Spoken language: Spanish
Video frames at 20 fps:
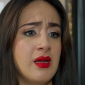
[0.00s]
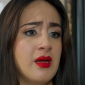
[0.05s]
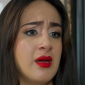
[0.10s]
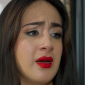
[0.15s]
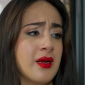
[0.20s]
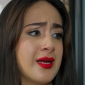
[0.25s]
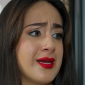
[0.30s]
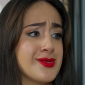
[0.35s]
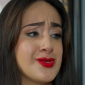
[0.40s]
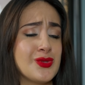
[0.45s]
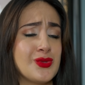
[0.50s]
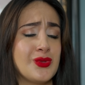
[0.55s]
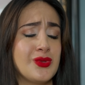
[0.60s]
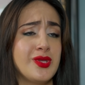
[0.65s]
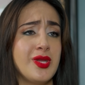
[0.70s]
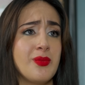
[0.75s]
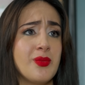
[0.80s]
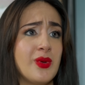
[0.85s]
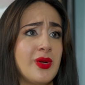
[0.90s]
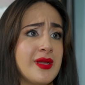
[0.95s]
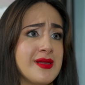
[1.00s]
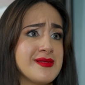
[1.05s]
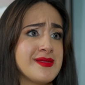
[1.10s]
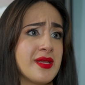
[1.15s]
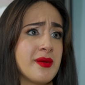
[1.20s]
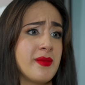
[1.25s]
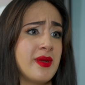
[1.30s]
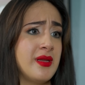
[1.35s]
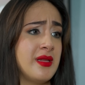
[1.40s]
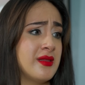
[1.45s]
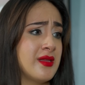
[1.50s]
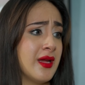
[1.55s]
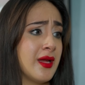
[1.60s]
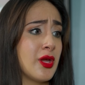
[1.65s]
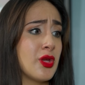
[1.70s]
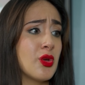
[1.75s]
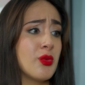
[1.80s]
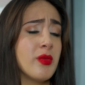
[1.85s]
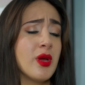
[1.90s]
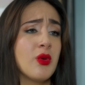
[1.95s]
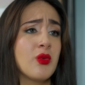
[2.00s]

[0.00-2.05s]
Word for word: ¿Acaso no te molesta, hermanita, que yo me